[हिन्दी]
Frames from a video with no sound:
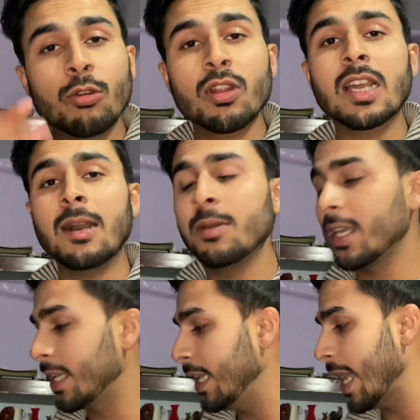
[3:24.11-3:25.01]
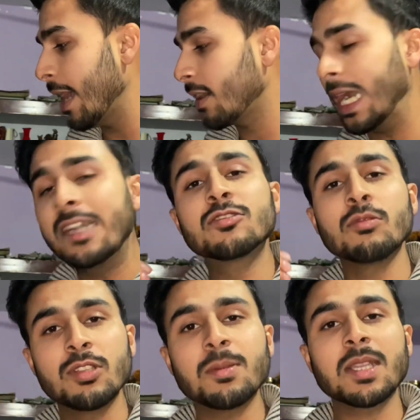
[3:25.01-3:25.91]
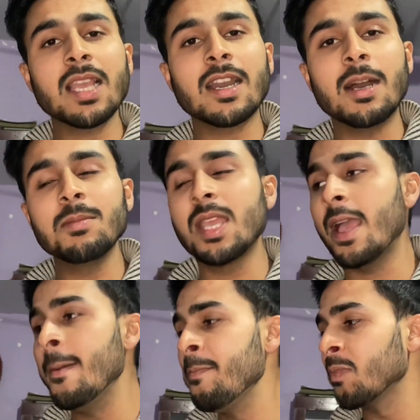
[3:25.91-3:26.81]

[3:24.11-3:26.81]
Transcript: डोर कहाँ पे रखी है काइट्स तो मुझे पता है कहाँ भी हैं